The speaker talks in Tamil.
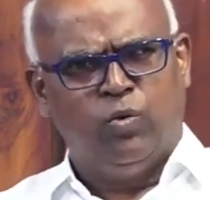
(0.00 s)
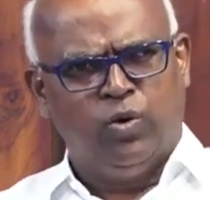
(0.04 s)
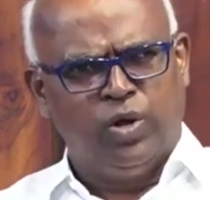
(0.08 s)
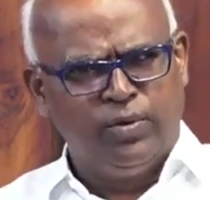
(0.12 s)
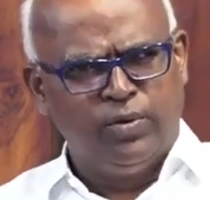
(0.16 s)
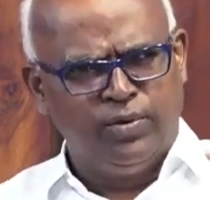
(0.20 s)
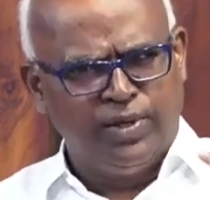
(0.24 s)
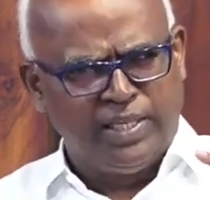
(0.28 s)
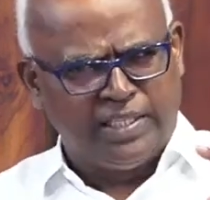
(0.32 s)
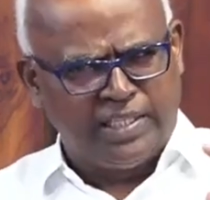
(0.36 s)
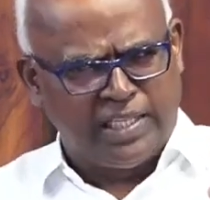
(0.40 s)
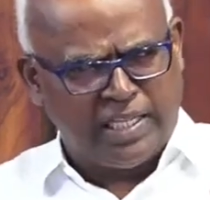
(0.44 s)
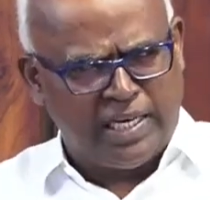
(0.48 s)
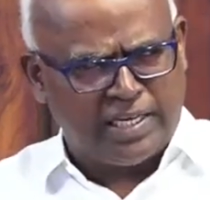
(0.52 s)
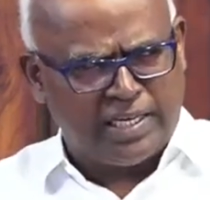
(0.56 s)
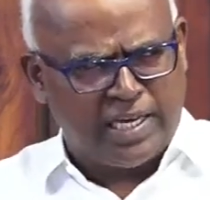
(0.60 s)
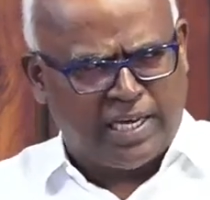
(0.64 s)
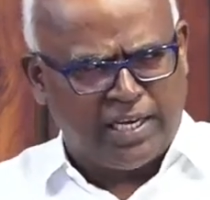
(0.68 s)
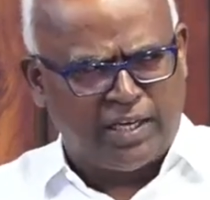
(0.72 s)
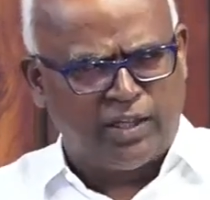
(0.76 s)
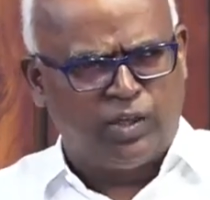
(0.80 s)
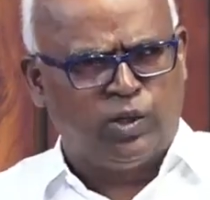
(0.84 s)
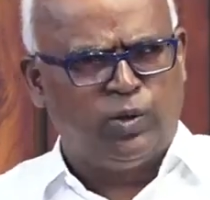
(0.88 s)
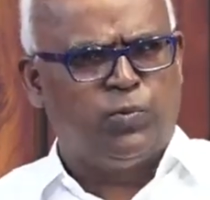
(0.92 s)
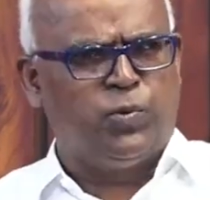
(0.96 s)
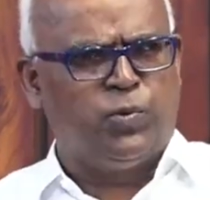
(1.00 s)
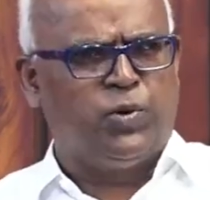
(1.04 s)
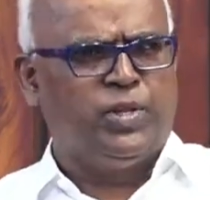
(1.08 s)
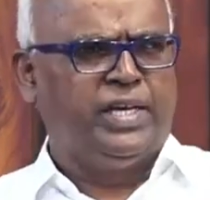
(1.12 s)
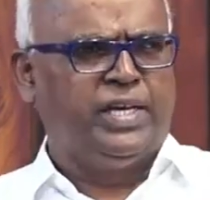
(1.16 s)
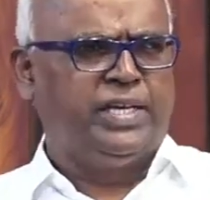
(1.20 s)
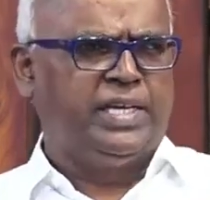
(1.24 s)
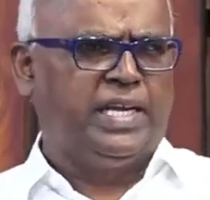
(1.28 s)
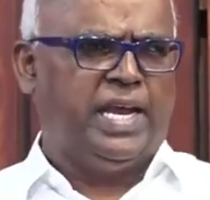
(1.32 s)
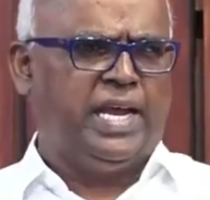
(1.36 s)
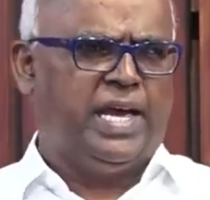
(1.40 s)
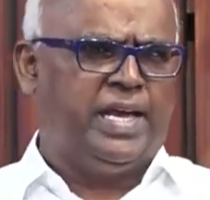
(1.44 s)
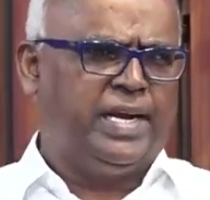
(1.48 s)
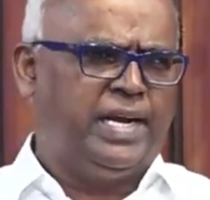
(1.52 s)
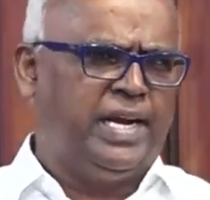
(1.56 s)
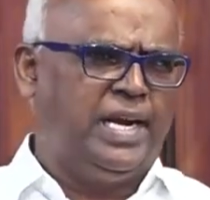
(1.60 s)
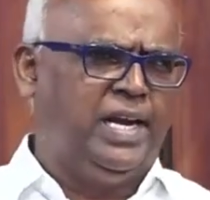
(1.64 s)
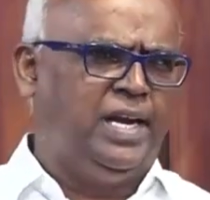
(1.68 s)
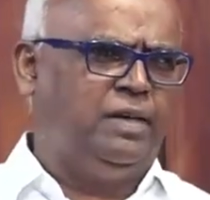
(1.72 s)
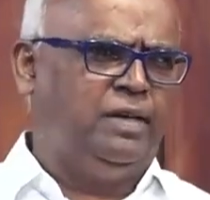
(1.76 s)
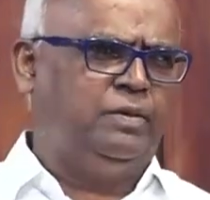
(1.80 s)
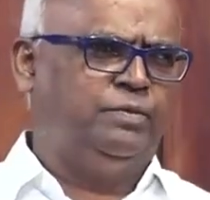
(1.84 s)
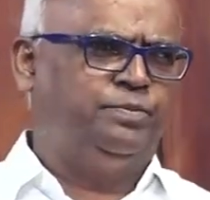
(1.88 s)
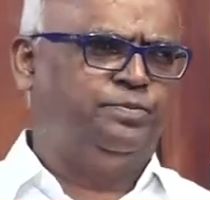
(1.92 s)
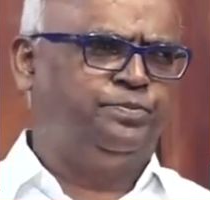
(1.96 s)
ஒரு விதத்தில் கருத்து
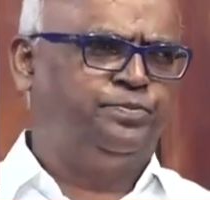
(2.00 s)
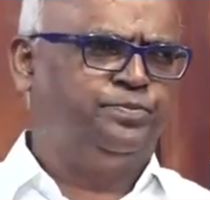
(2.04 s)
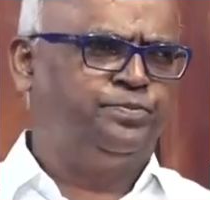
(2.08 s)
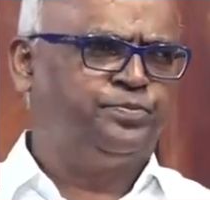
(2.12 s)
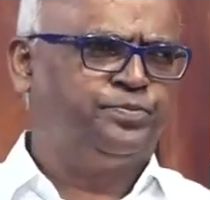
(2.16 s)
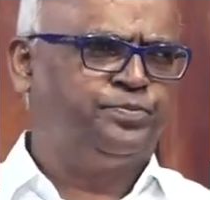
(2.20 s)
போதிக்கிறார்கள்